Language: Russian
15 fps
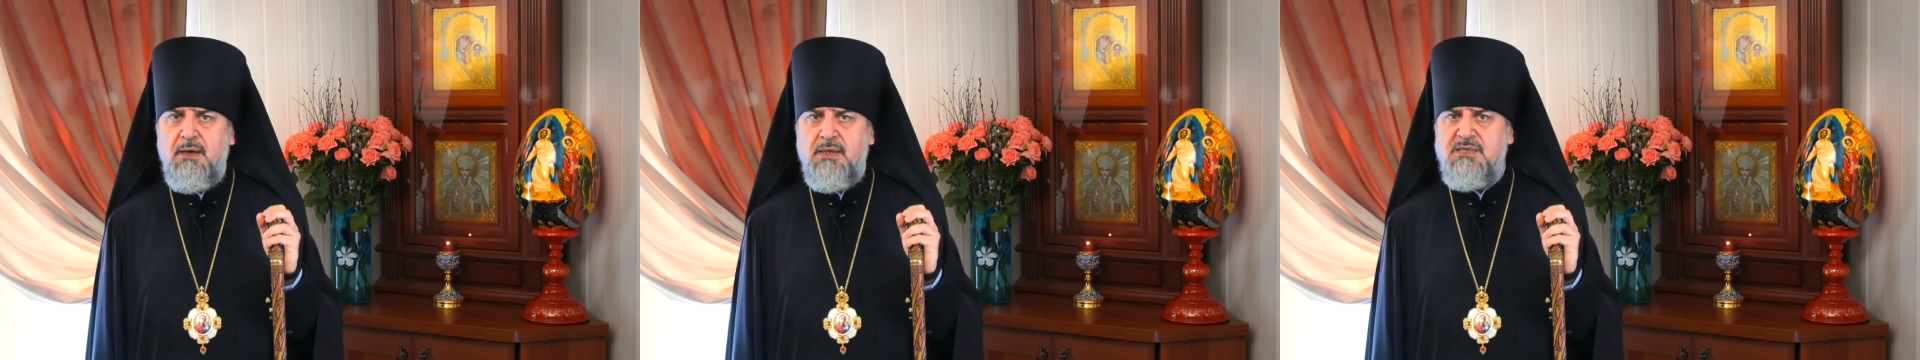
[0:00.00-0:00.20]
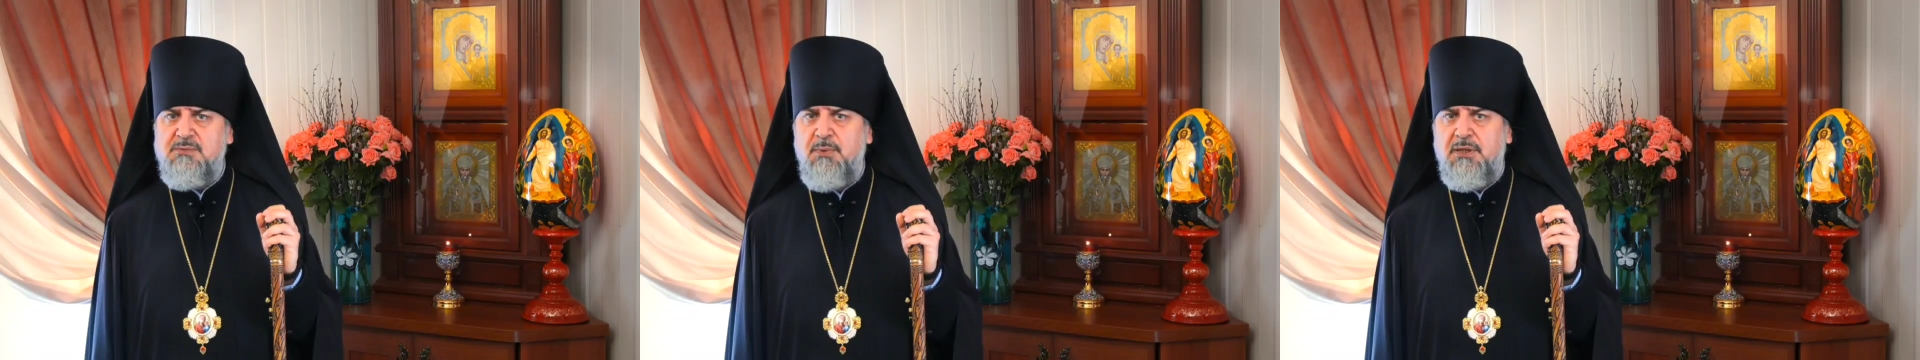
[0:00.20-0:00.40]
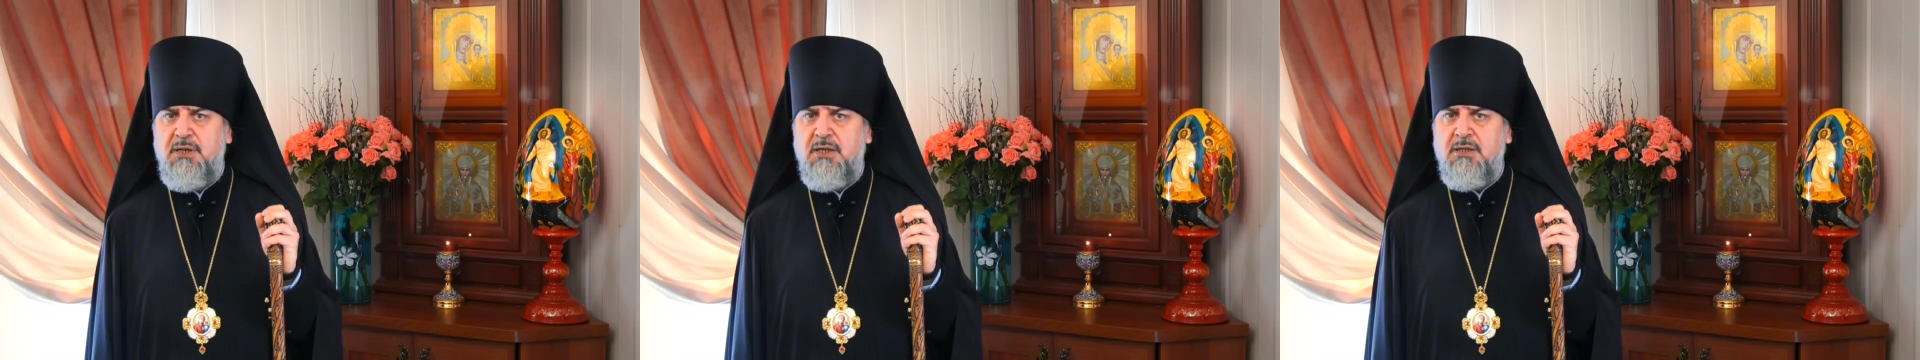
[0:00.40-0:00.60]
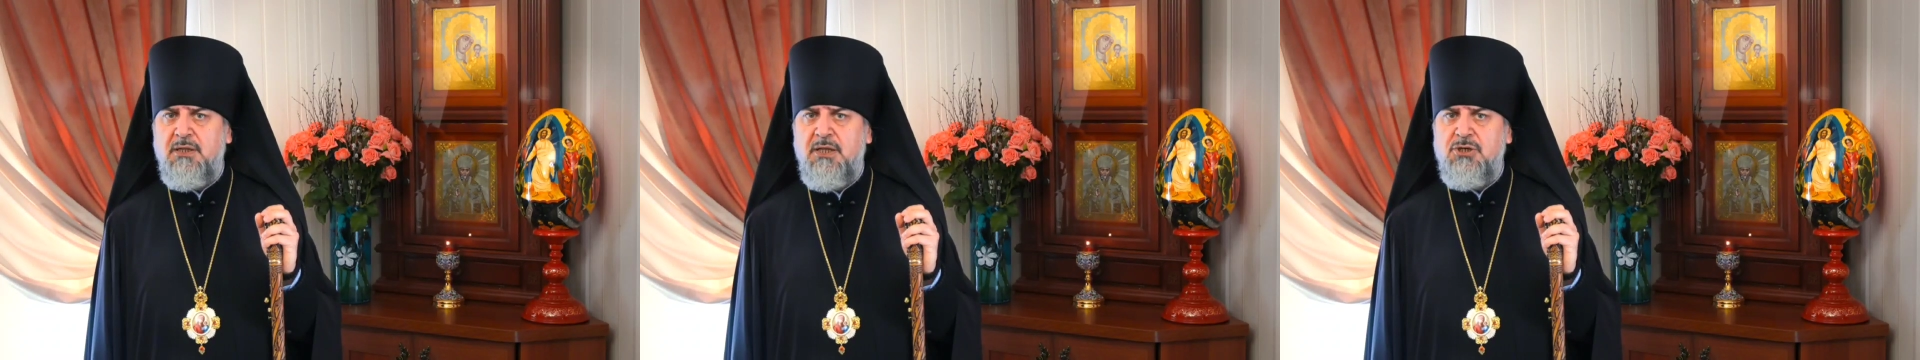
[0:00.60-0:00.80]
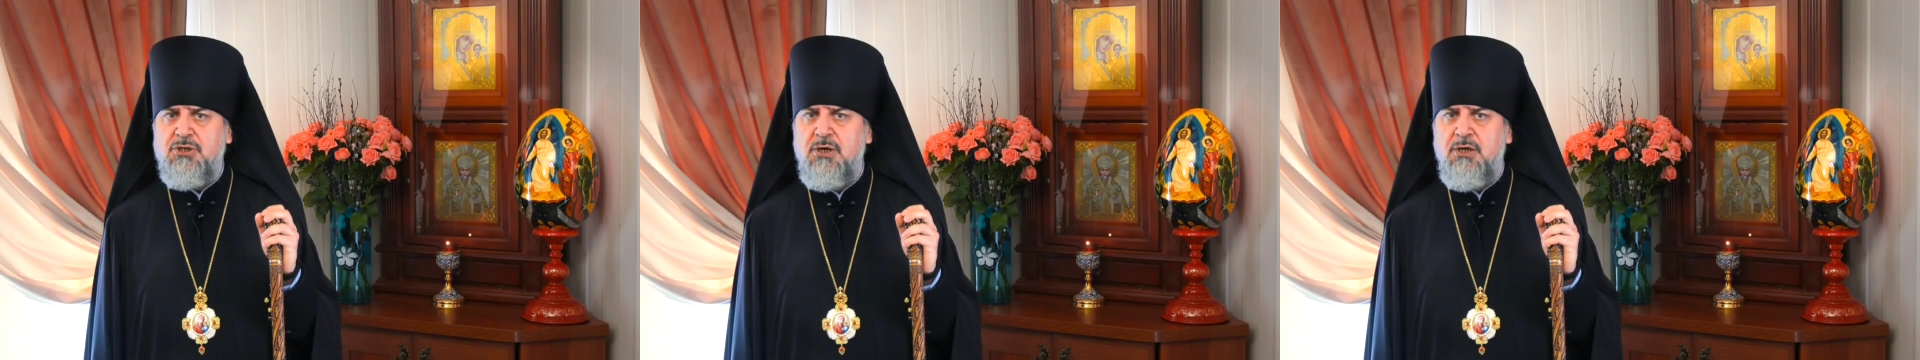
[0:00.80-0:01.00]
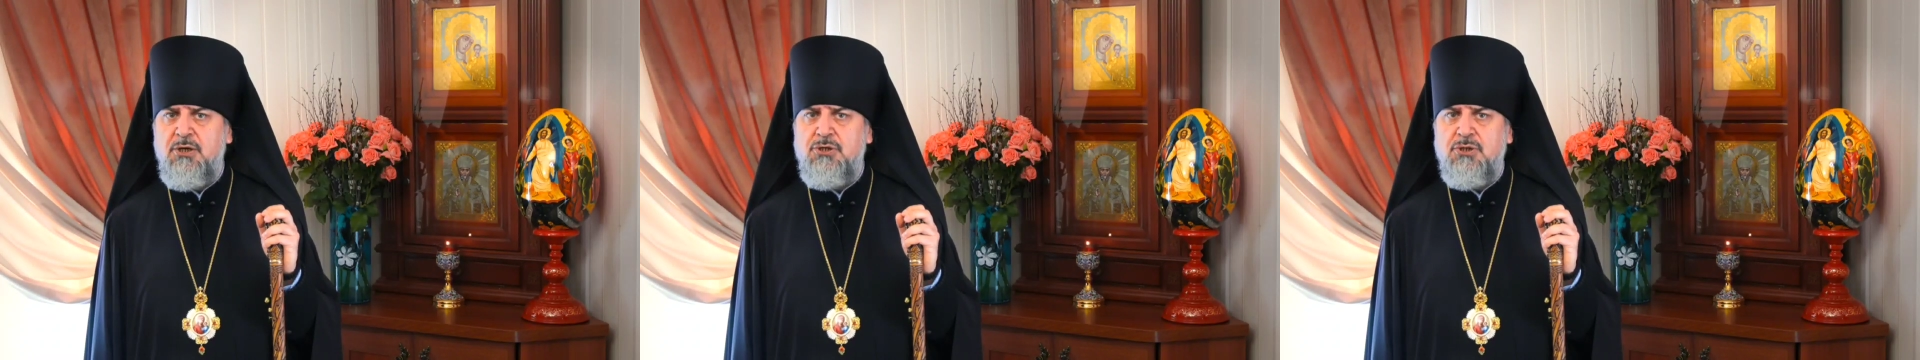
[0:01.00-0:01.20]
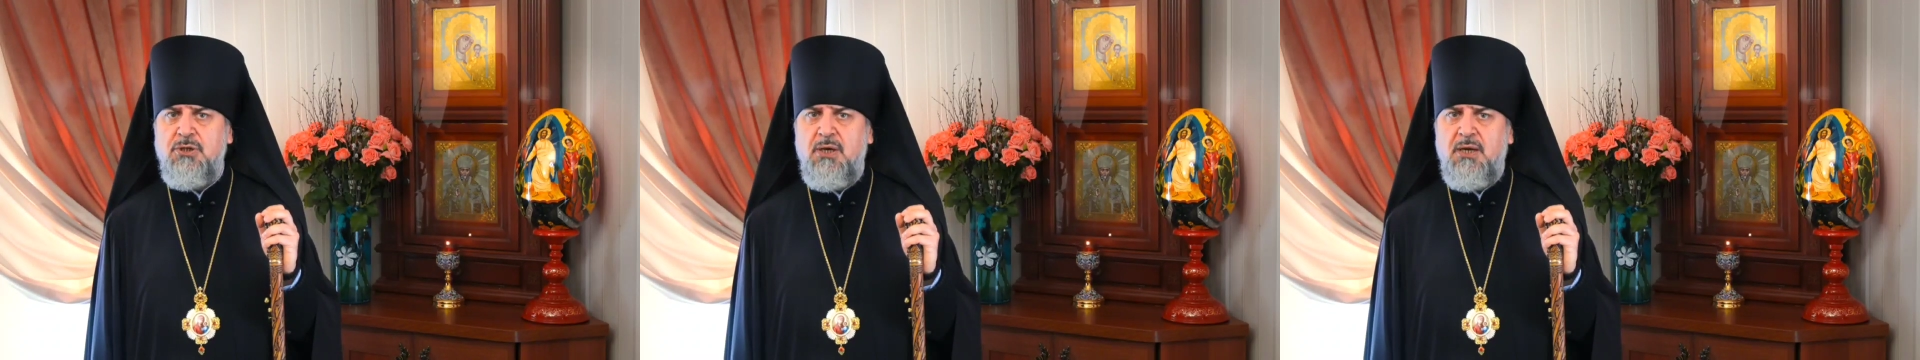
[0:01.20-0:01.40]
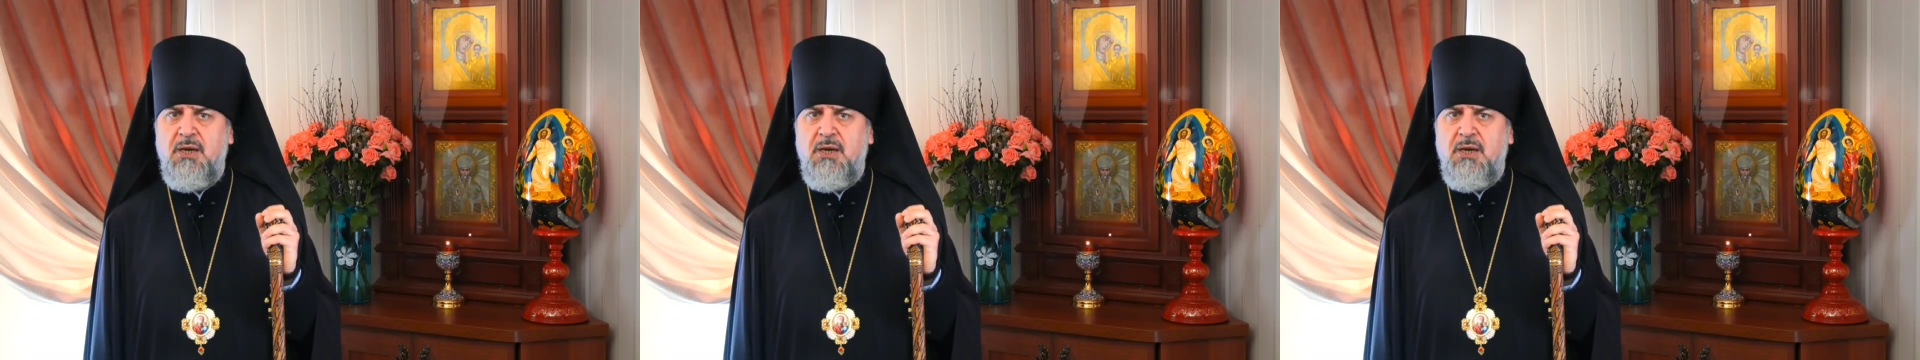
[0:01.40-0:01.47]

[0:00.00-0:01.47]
несмотря на наши личные